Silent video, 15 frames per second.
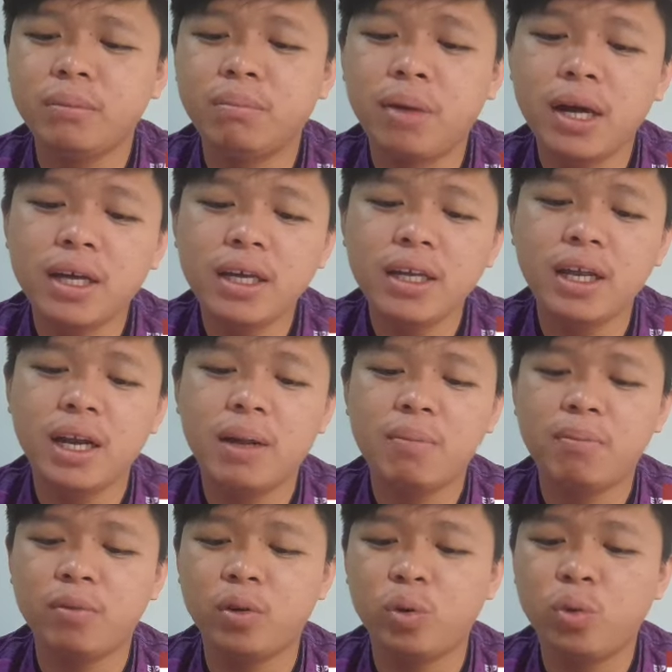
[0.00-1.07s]
baki
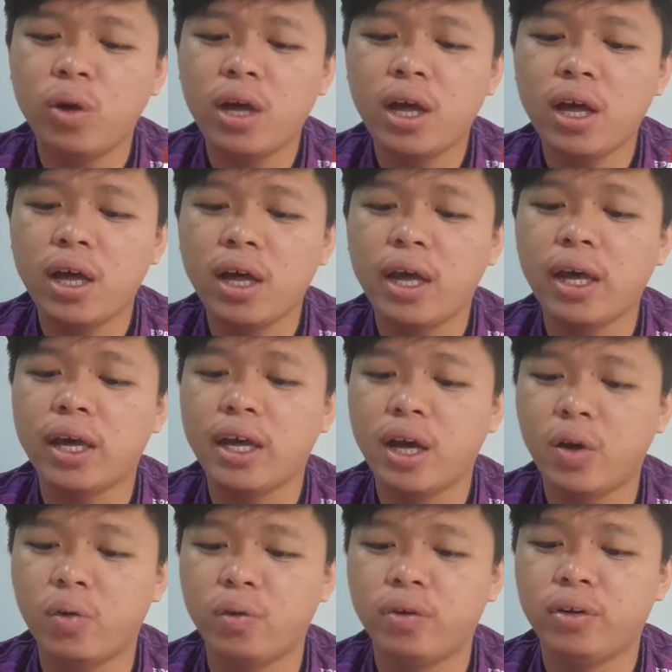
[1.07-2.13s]
dalam dua
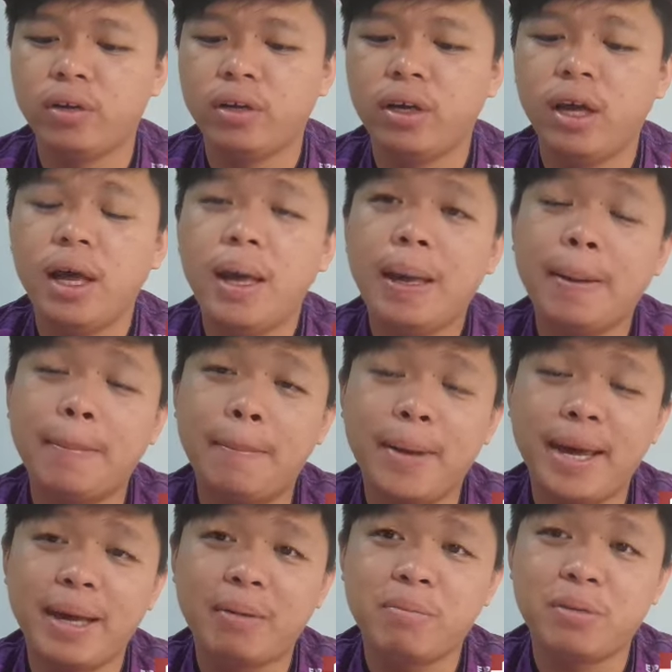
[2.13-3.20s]
account
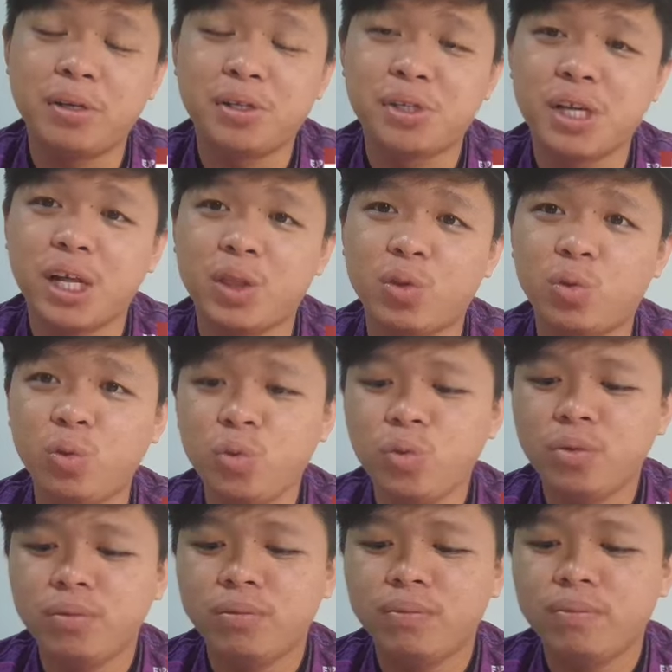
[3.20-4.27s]
bank
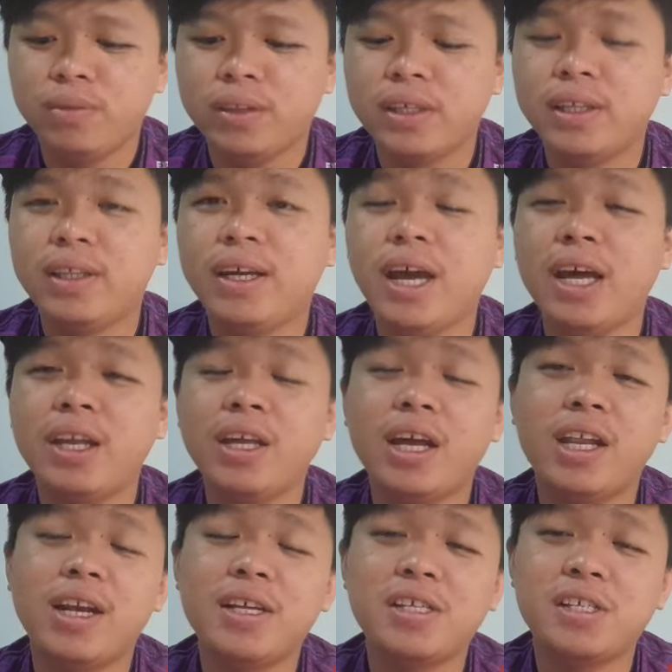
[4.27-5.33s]
bersatu ketika ini
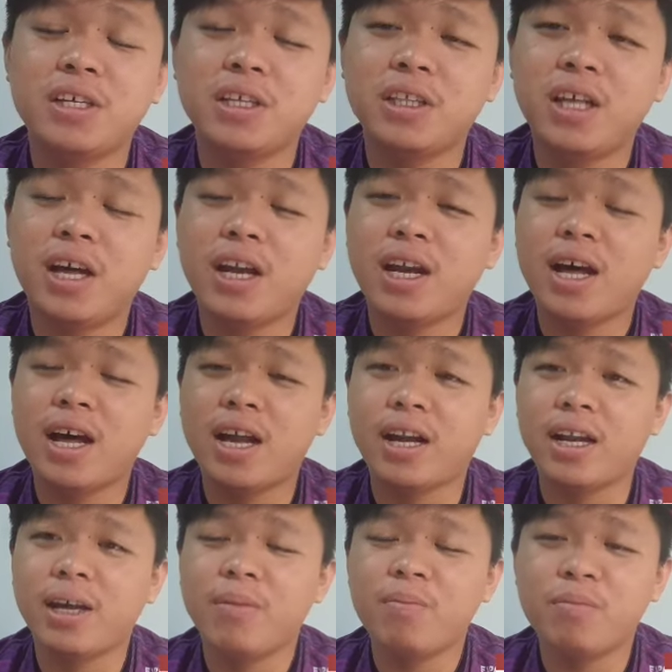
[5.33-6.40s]
adalah sekitar
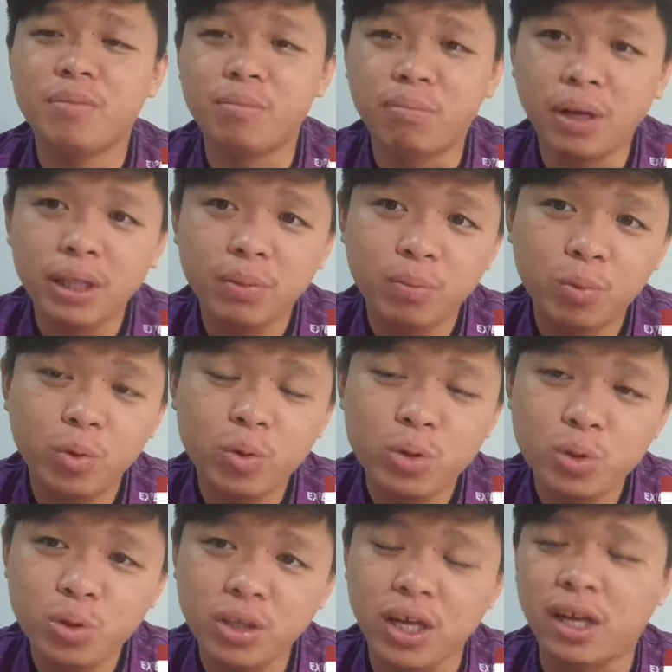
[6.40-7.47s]
RM
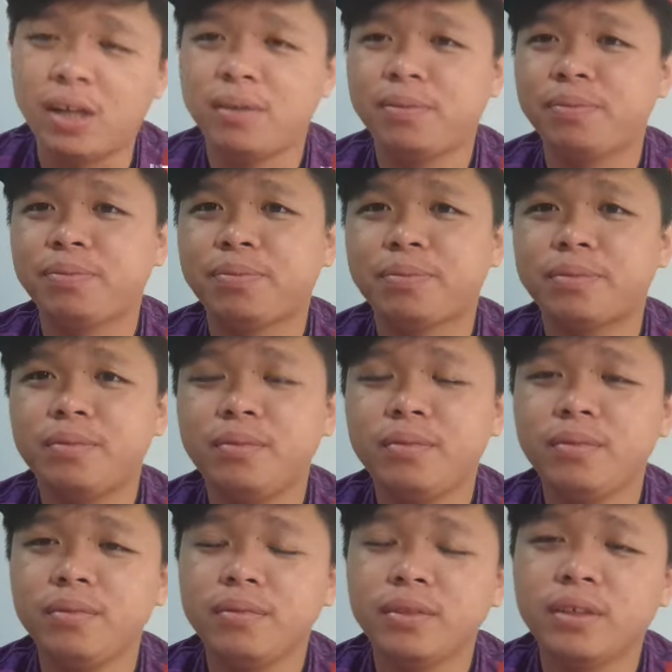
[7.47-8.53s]
40 juta.
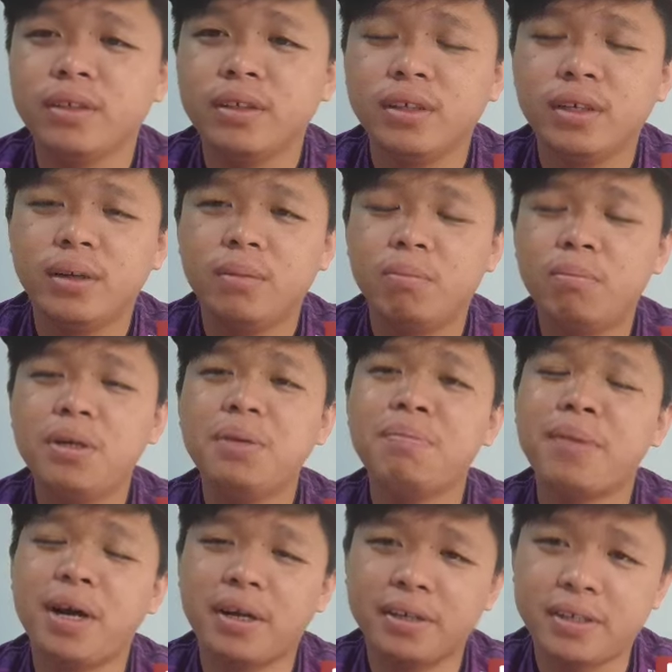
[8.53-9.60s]

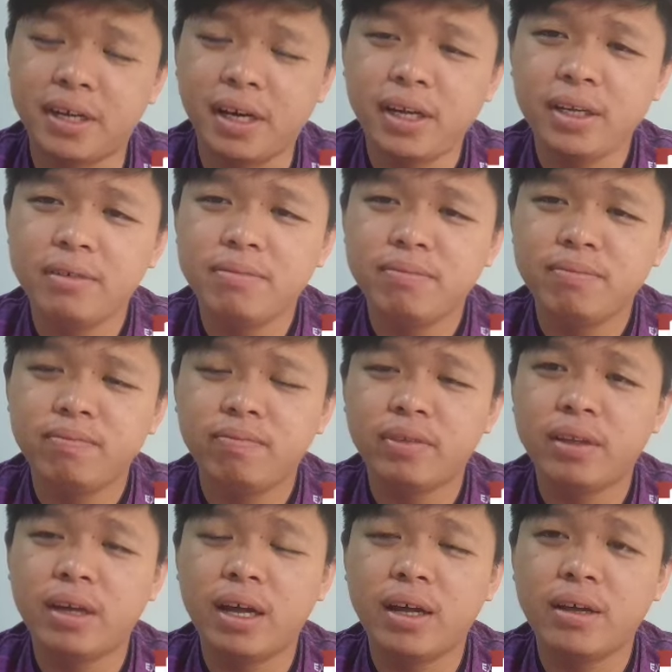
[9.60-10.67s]
Bermakna
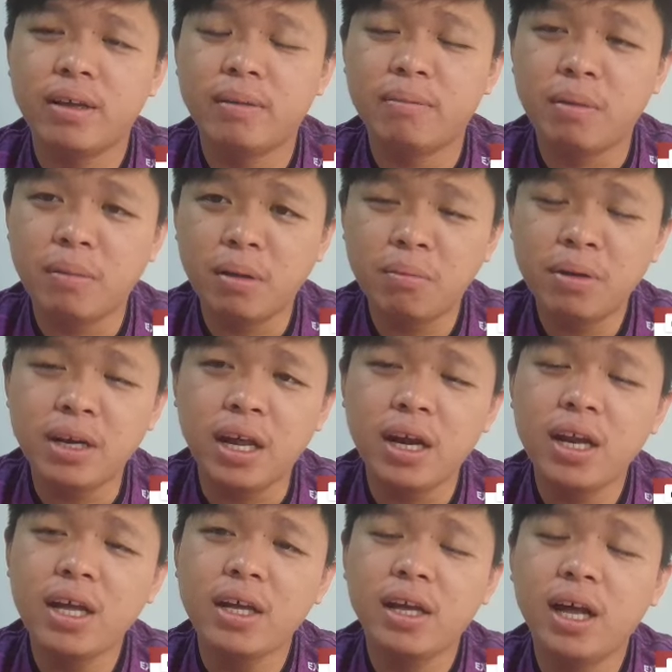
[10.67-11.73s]
memang
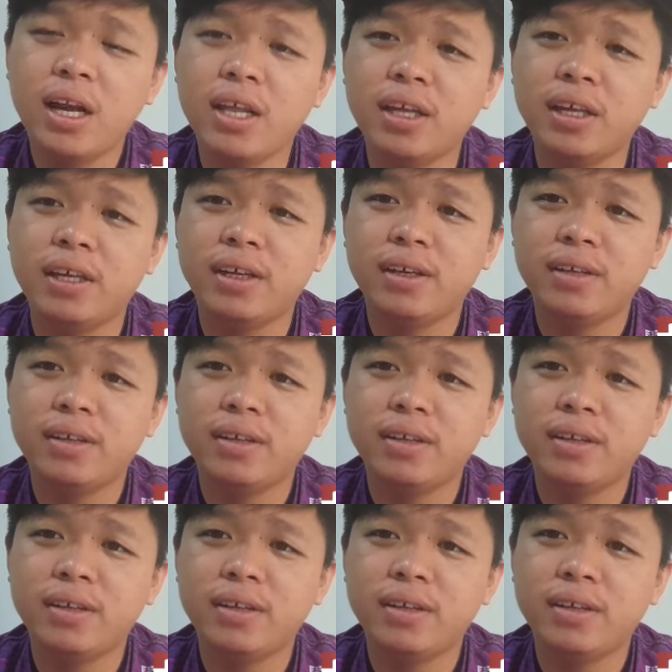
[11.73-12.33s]
benarlah kali